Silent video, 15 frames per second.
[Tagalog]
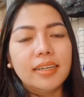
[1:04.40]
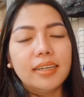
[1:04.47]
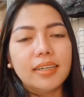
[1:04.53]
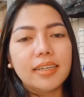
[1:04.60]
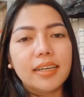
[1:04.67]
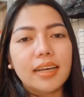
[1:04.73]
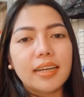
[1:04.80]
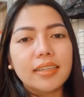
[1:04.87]

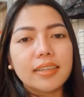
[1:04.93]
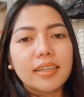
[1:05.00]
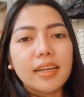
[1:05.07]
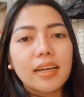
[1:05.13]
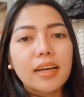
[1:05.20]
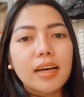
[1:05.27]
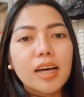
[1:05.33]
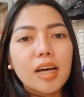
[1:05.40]
Ayan.
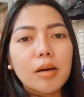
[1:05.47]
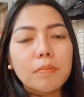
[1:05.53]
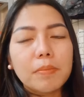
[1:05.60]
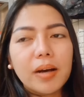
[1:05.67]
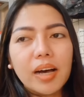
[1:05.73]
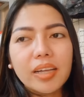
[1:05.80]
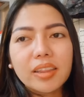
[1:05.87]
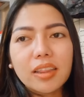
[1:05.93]

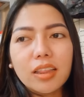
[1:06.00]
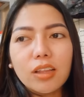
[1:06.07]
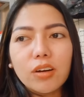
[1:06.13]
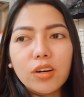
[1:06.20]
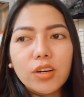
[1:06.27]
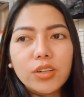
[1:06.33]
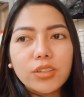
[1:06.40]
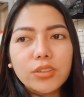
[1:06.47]

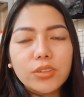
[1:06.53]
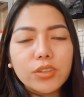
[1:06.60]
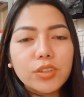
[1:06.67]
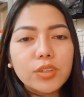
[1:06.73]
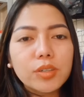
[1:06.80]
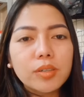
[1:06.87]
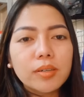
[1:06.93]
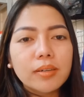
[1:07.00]
Pangatlo, yung
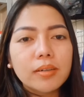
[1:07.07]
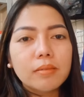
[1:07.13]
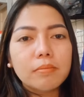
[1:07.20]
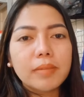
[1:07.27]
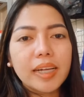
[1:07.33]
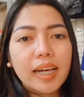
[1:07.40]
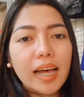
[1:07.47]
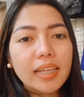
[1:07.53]

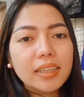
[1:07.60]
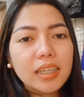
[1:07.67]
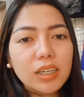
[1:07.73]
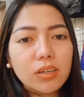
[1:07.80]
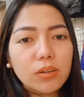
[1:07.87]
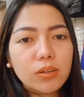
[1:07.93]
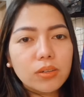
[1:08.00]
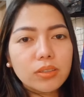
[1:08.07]

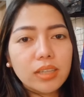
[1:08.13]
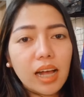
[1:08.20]
mekaniko.